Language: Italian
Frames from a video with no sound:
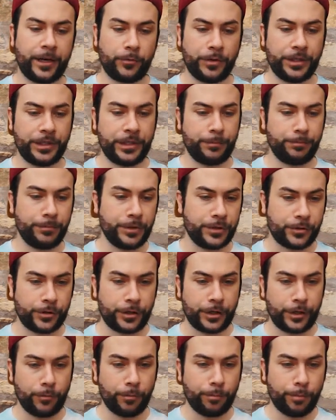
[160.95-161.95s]
quindi
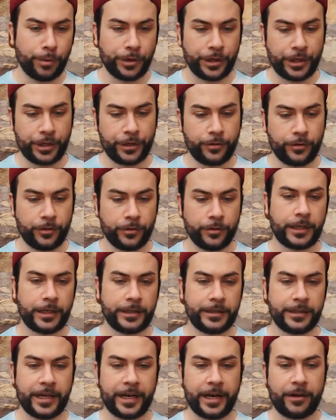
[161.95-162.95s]
bisogna un pochino
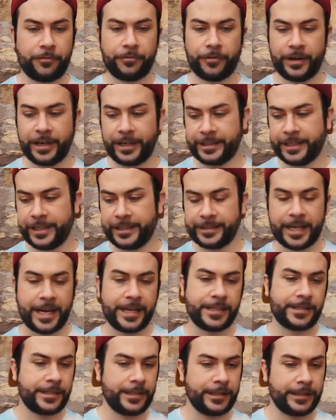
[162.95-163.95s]
andare a fare dei
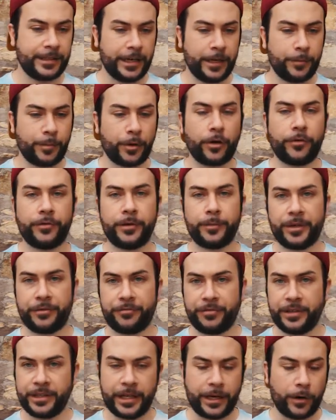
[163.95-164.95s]
test e delle prove per
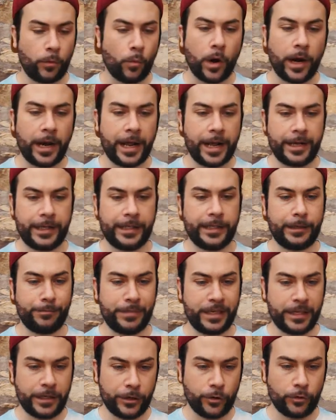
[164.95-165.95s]
vedere qual è il
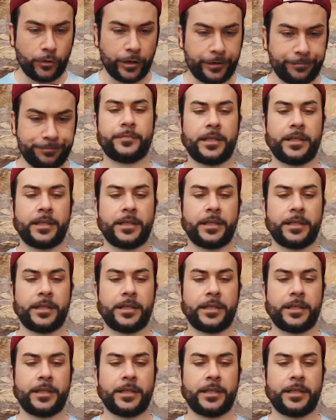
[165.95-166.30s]
migliore.